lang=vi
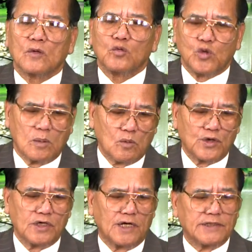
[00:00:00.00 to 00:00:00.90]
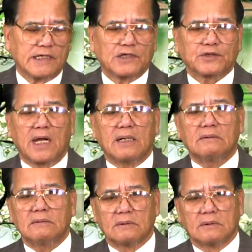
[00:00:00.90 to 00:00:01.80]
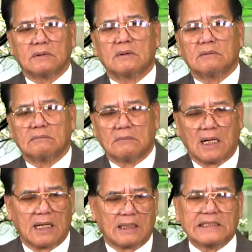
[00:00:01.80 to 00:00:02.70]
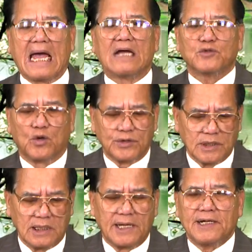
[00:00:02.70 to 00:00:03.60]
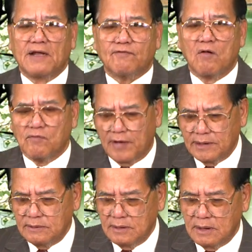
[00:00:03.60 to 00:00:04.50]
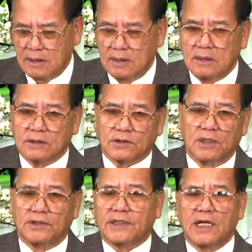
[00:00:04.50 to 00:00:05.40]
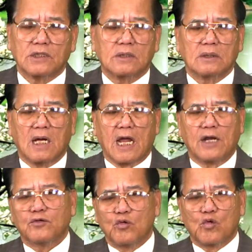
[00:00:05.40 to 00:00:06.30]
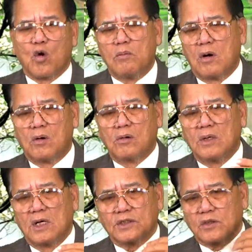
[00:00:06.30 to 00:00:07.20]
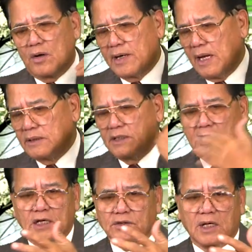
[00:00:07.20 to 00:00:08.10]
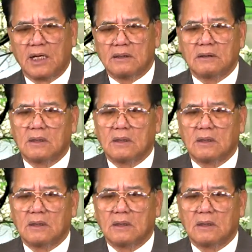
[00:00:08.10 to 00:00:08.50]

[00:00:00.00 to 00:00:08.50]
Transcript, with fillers: chuyên môn đưa những cái tên mà giả dối đưa lên để phỏng vấn, từ tên Andrew Cuomo cho đến những cái tên